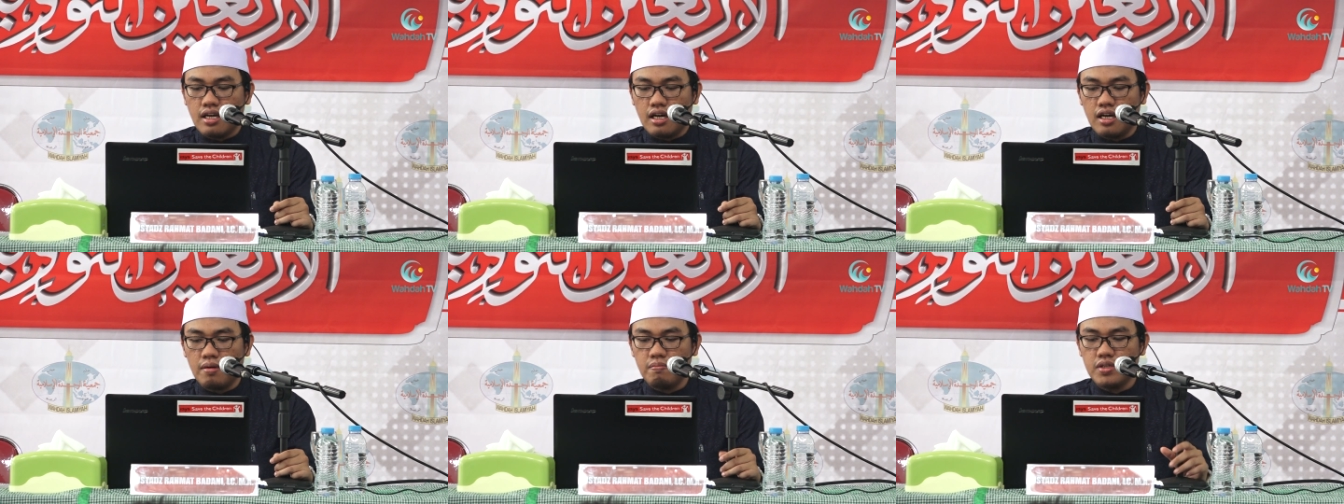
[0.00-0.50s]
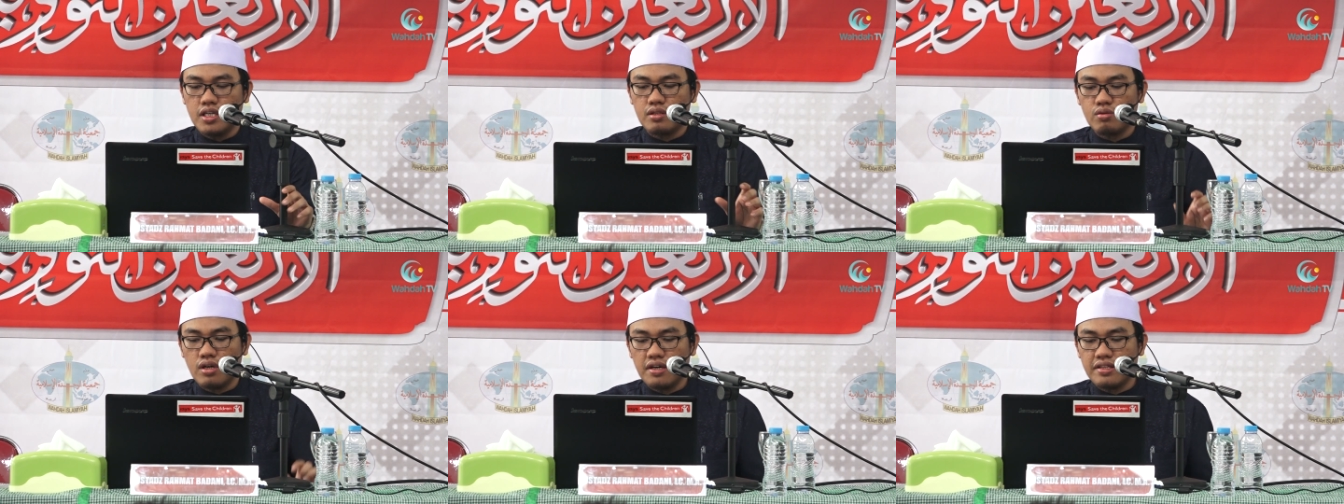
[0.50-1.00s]

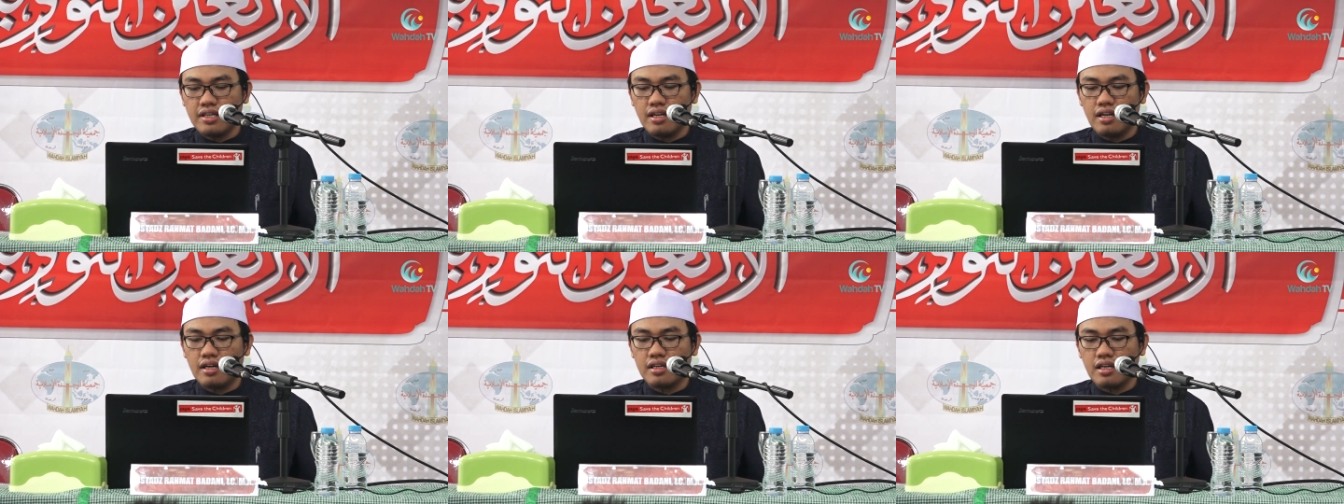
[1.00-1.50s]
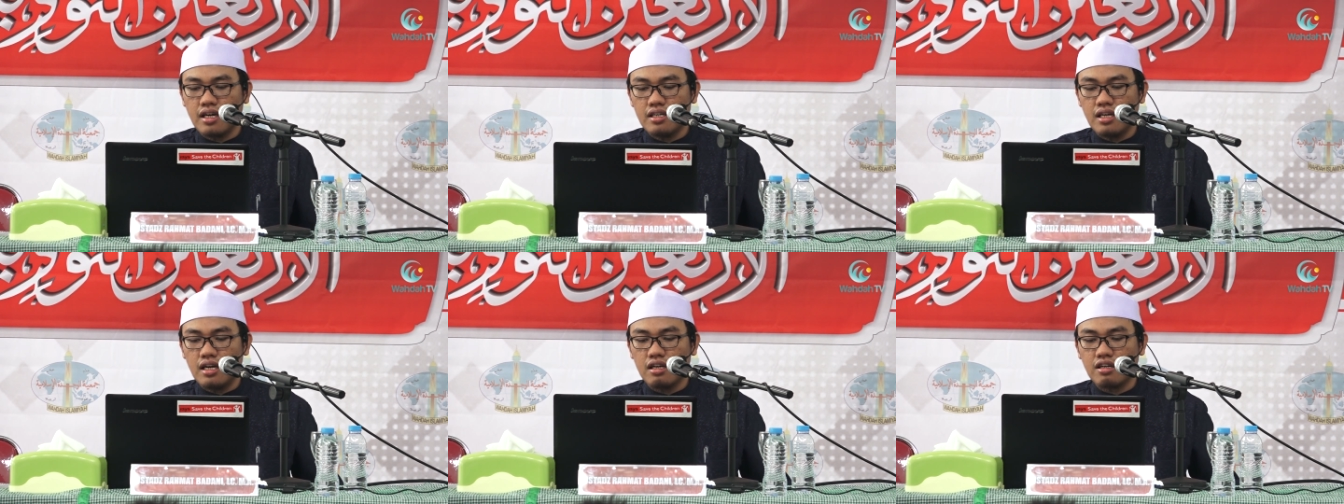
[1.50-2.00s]
ahamiyatu hadhil
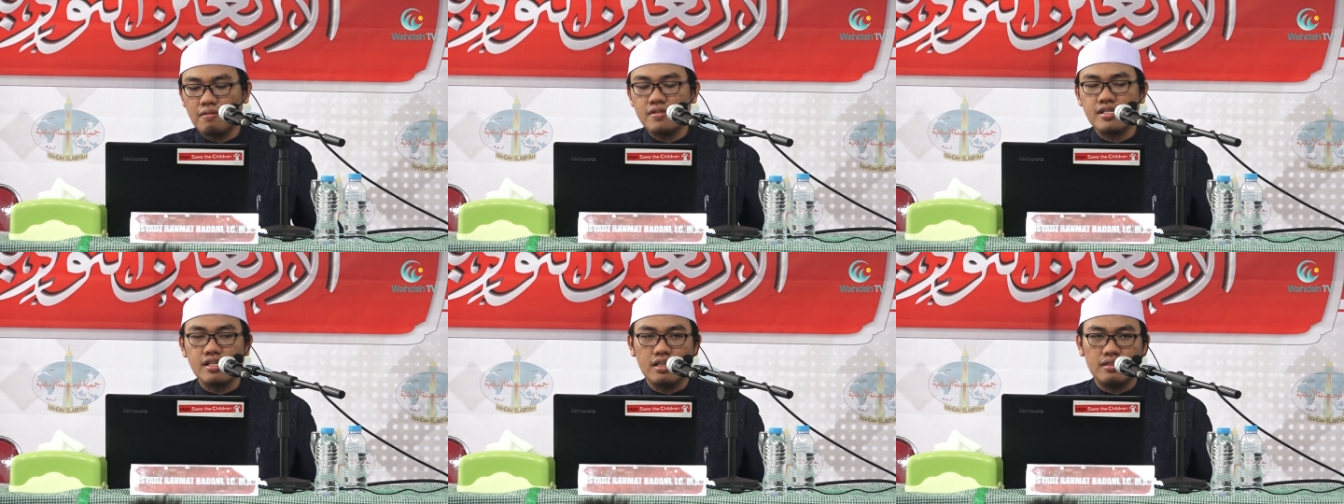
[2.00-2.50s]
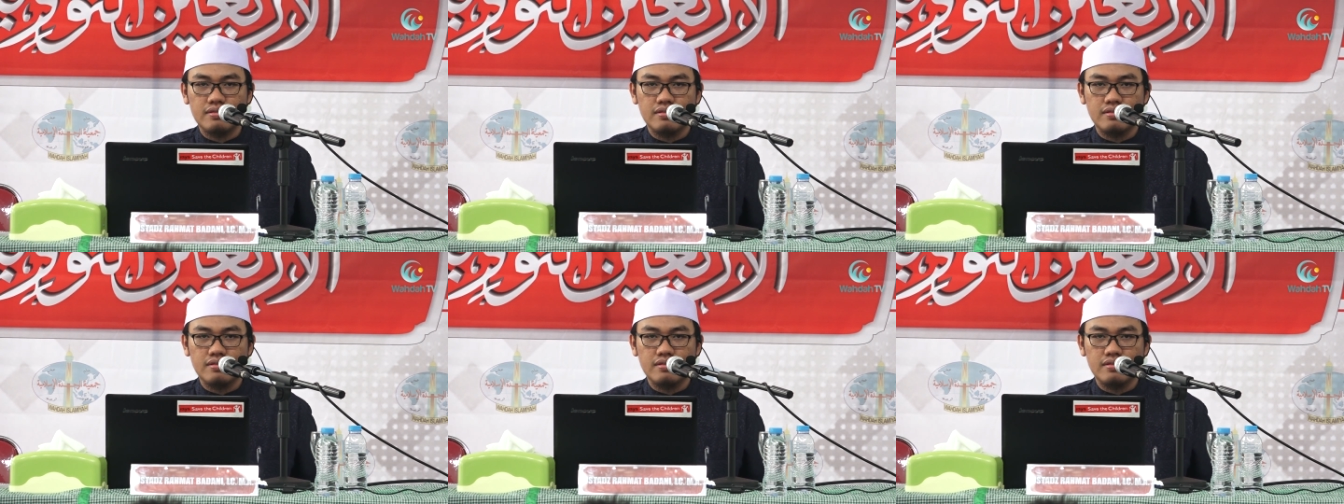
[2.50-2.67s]
arkan al khamsah.